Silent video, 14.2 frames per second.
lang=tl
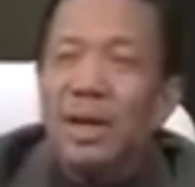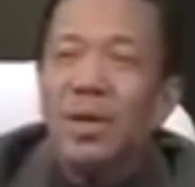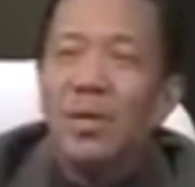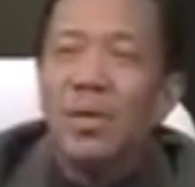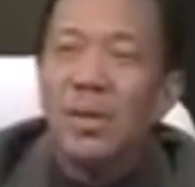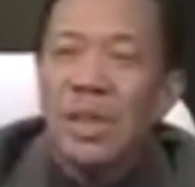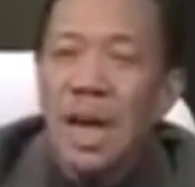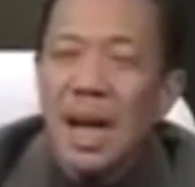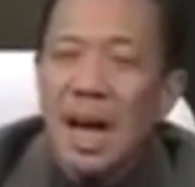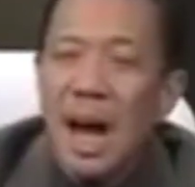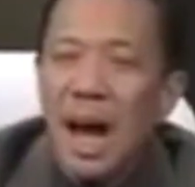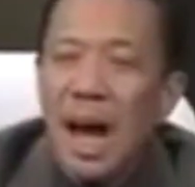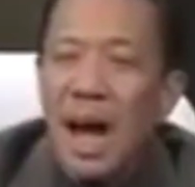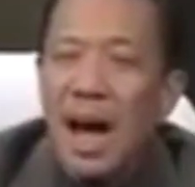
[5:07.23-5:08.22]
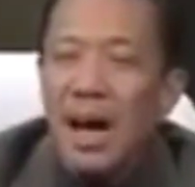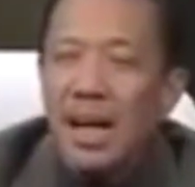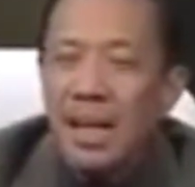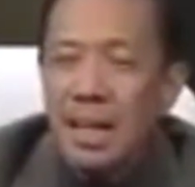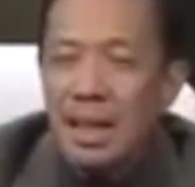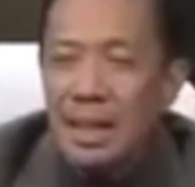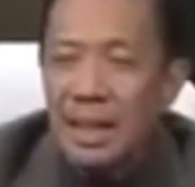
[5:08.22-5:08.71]
Kung
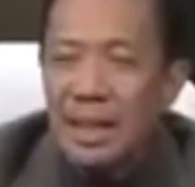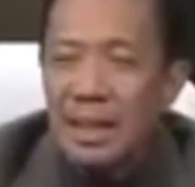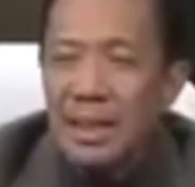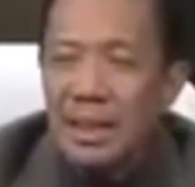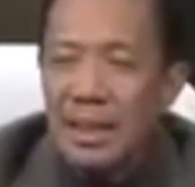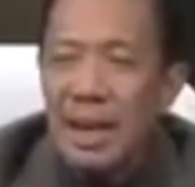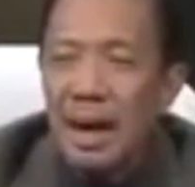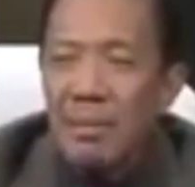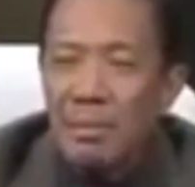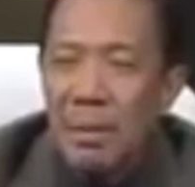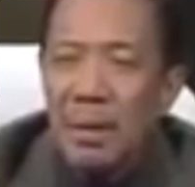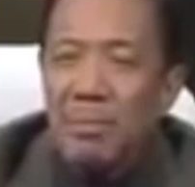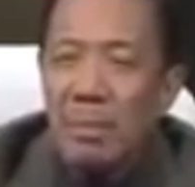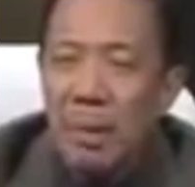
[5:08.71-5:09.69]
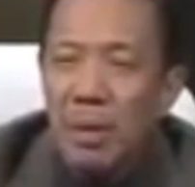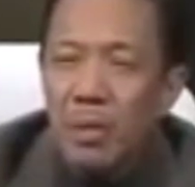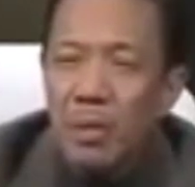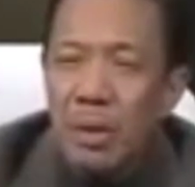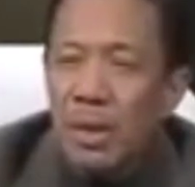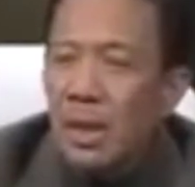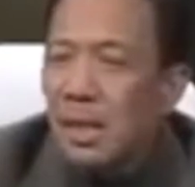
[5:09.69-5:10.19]
sakaling kami
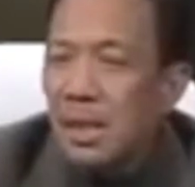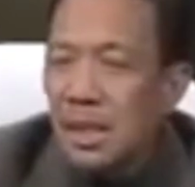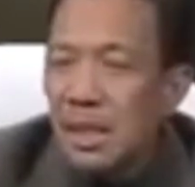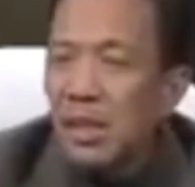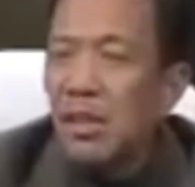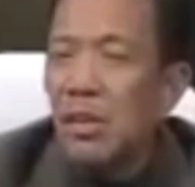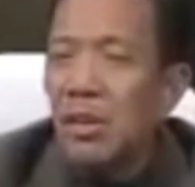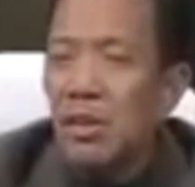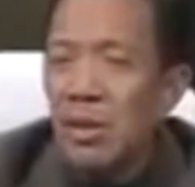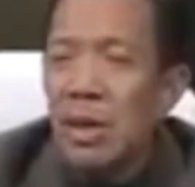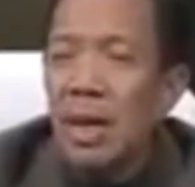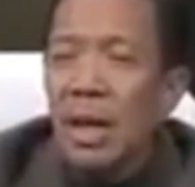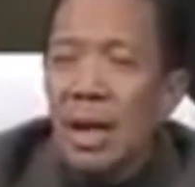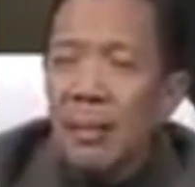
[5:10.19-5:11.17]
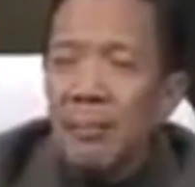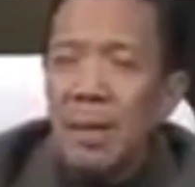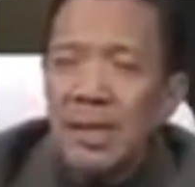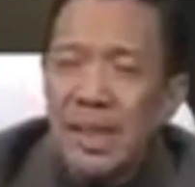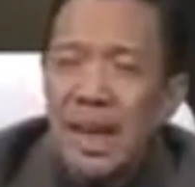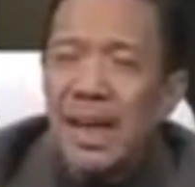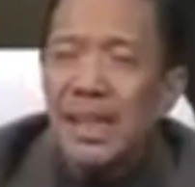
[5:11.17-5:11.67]
perwisyo
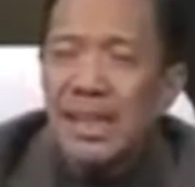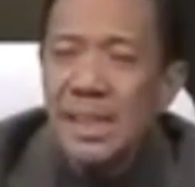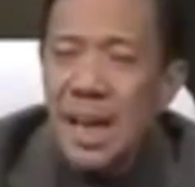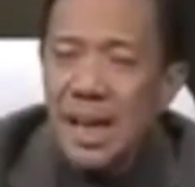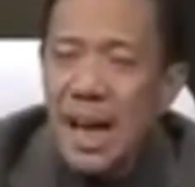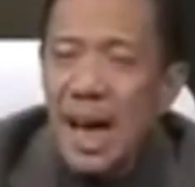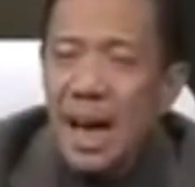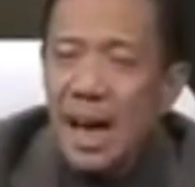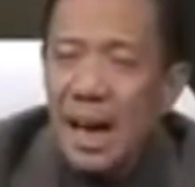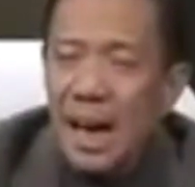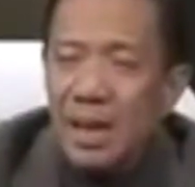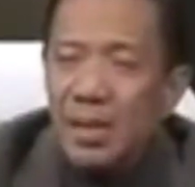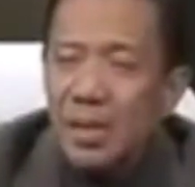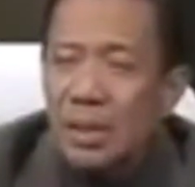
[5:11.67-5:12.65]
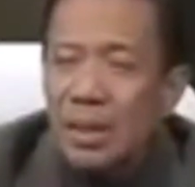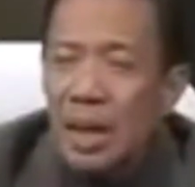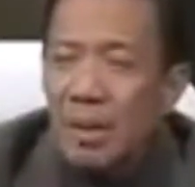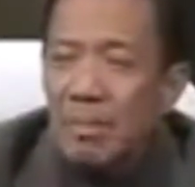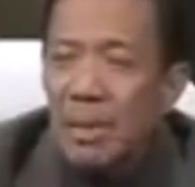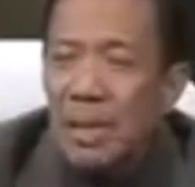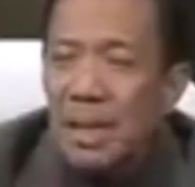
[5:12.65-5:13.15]
Pasensya na kayo't
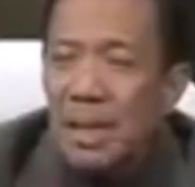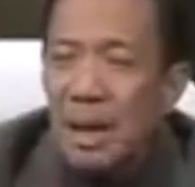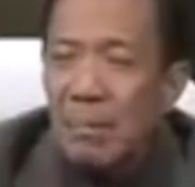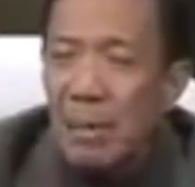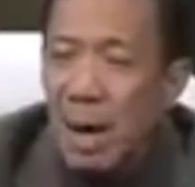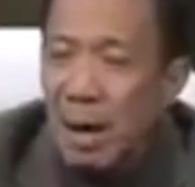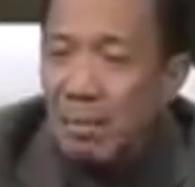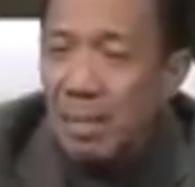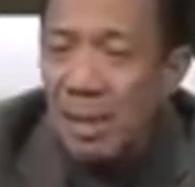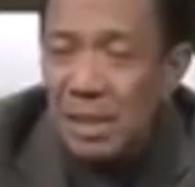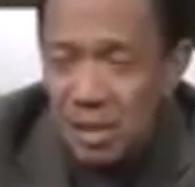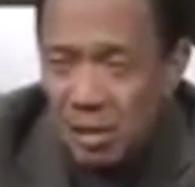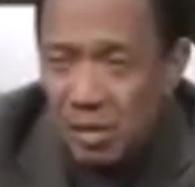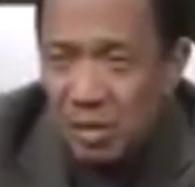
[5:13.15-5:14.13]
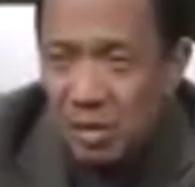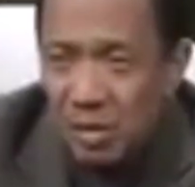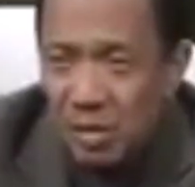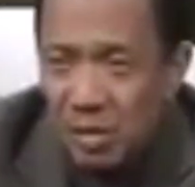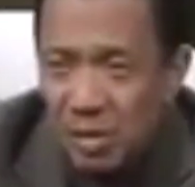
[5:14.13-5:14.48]
kami namamasko